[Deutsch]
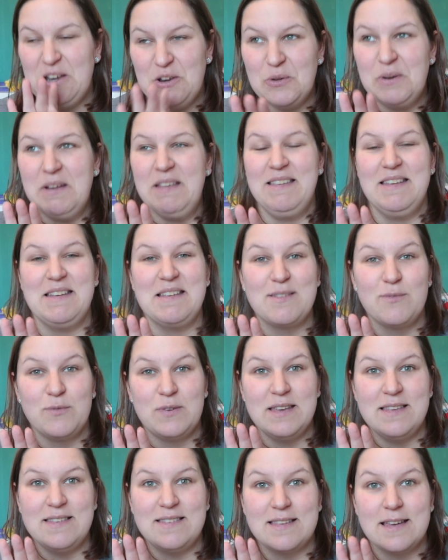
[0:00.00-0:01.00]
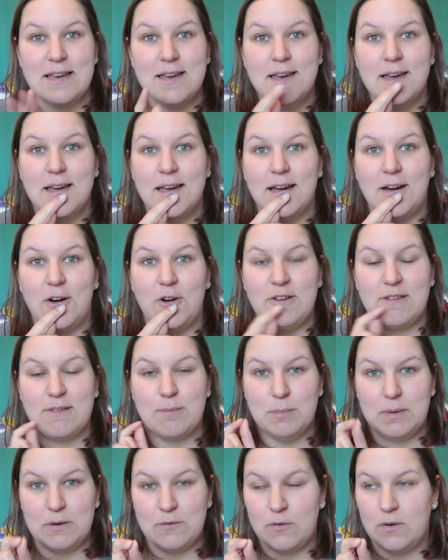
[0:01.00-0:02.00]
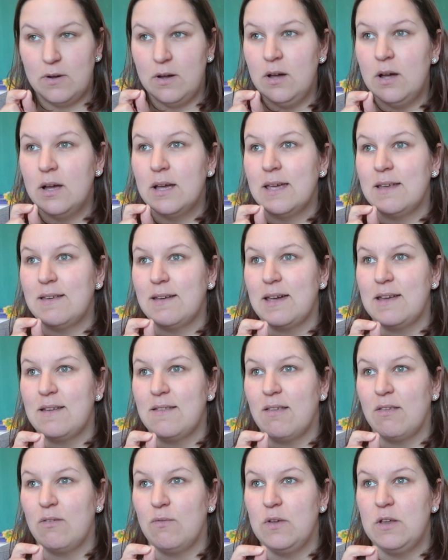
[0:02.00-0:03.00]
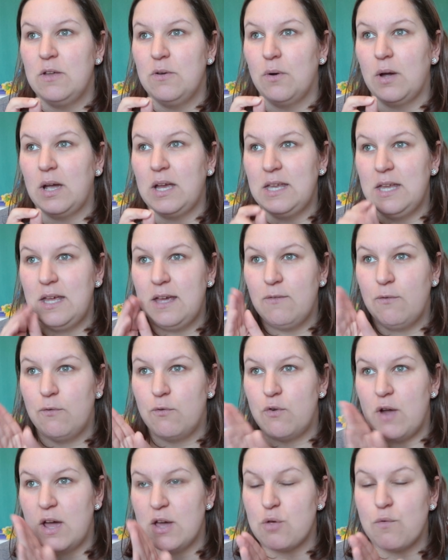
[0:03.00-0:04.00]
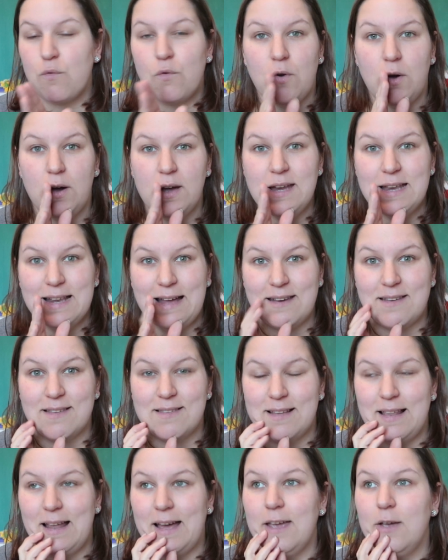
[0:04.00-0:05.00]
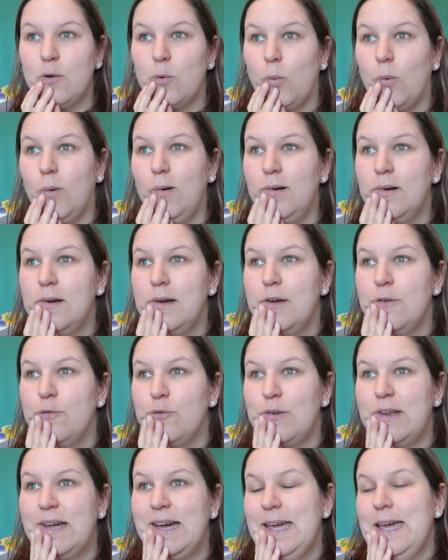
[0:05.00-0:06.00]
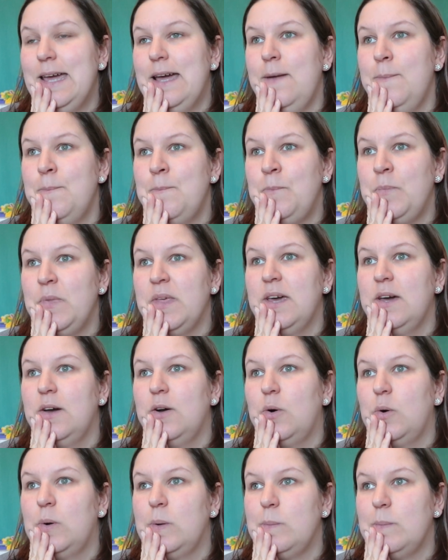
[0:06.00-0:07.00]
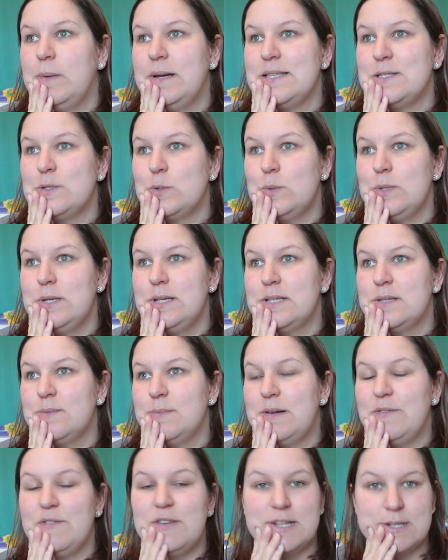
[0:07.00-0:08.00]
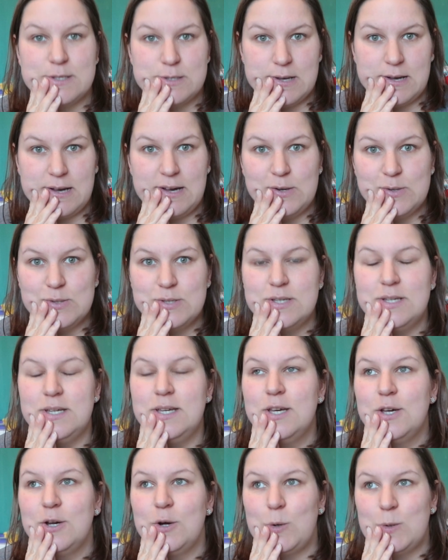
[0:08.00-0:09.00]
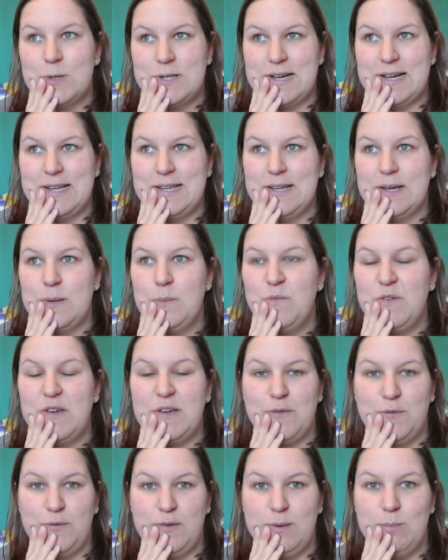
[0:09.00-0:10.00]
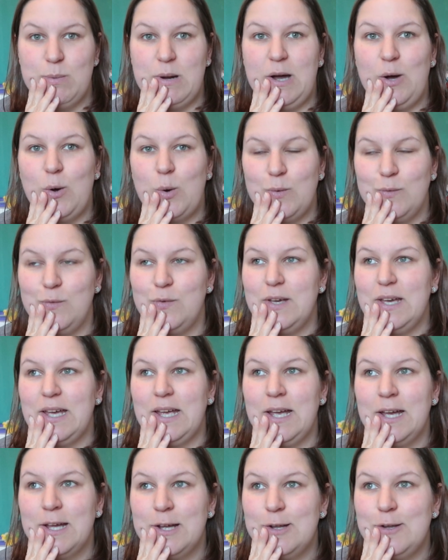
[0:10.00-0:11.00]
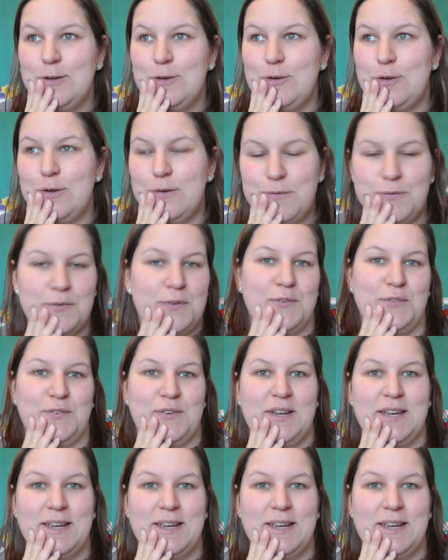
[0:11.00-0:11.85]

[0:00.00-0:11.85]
Nur, dass ihr das wisst. Heute ist Mittwoch. Ich drehe dieses Video richtig fresh für euch. Lade das gleich hoch für nachher. Und mein Sohn ist mal wieder zu Hause. Unter anderem wegen Fieber und wegen Dünnpfiff.